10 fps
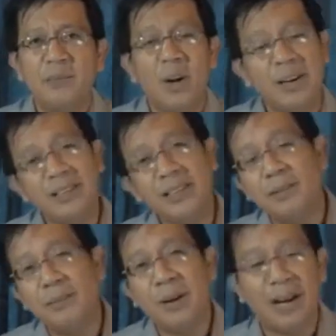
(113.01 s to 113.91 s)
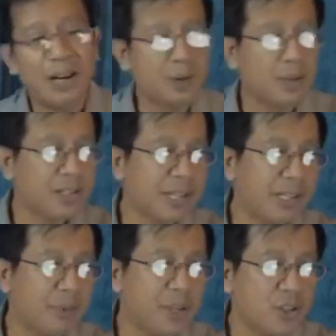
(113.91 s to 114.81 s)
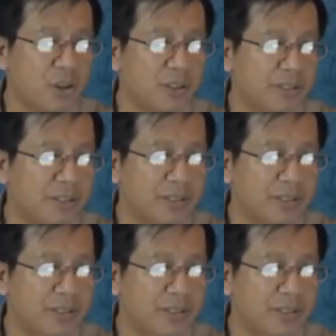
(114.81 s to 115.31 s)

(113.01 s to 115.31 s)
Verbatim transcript: mukhang hindi na magkakaroon ng celebration.